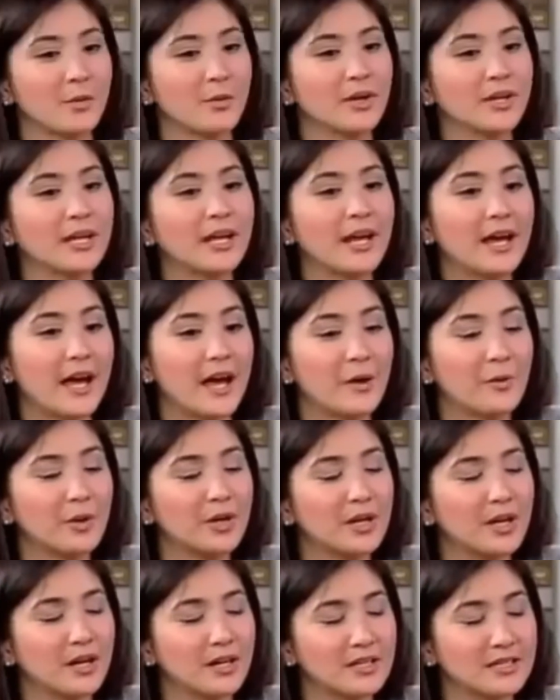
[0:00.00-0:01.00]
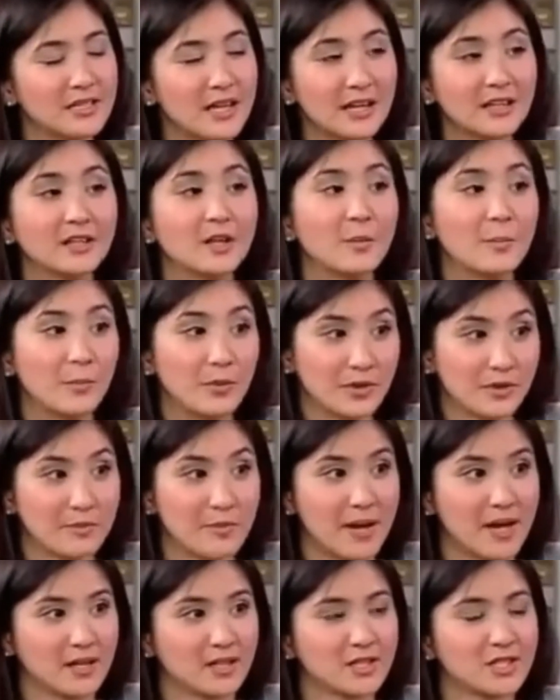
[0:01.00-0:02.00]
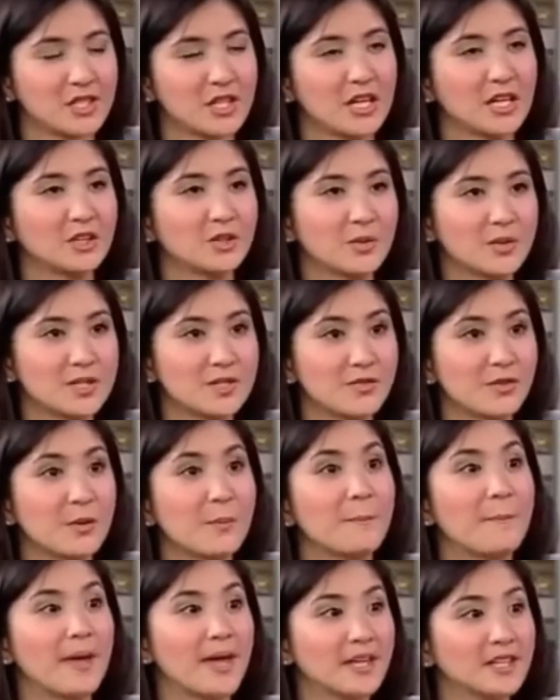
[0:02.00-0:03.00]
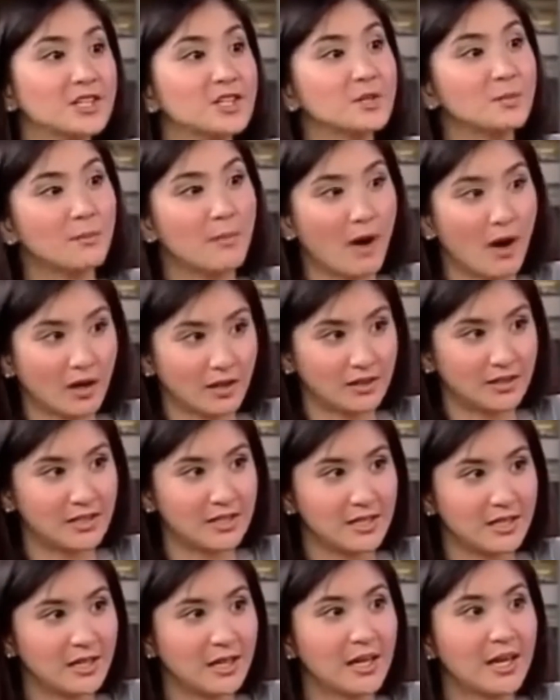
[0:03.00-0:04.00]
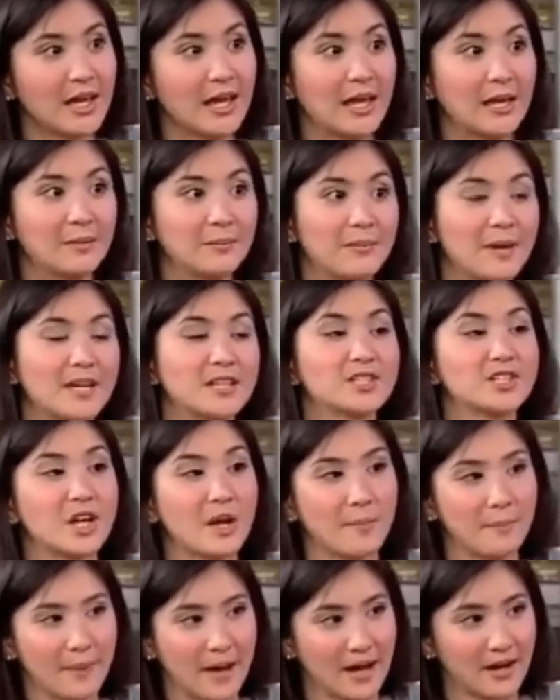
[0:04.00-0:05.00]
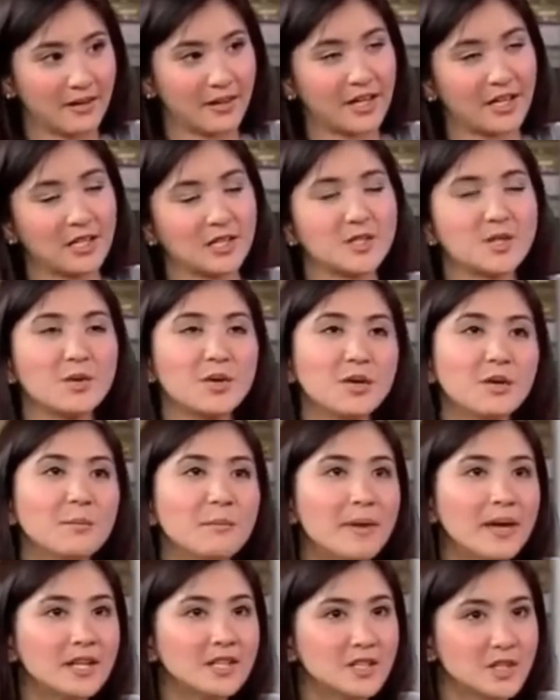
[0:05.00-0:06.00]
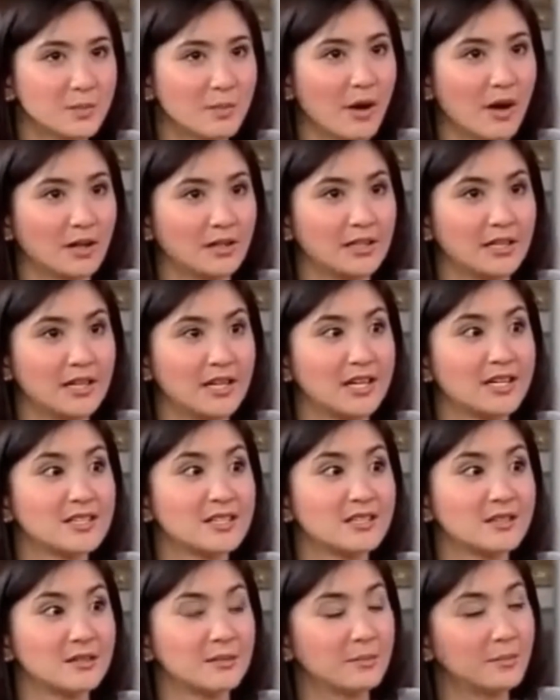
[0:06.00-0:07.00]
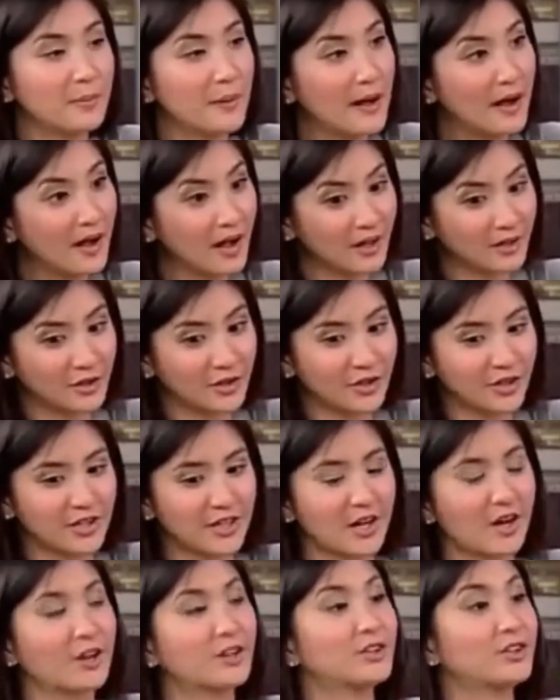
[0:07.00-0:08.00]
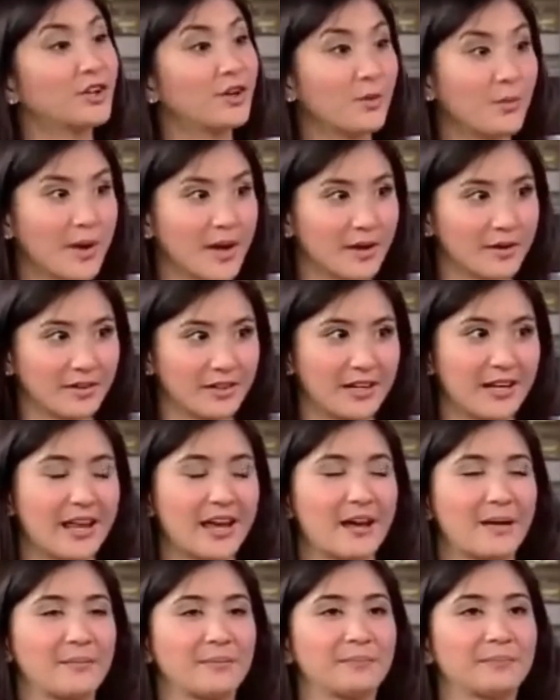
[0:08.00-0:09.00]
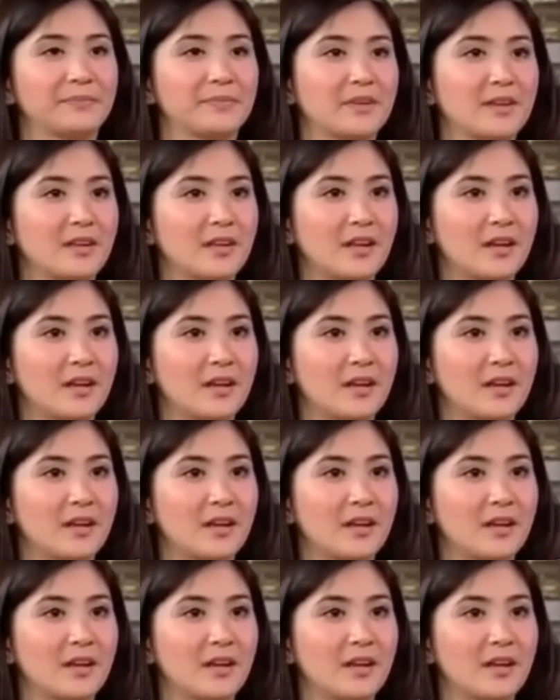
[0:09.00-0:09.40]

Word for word: When I, when I signed up with Bench, it was for bench body and bench apparel. So yung bench body is pang ano yun eh, underwear nila. Mm -hmm.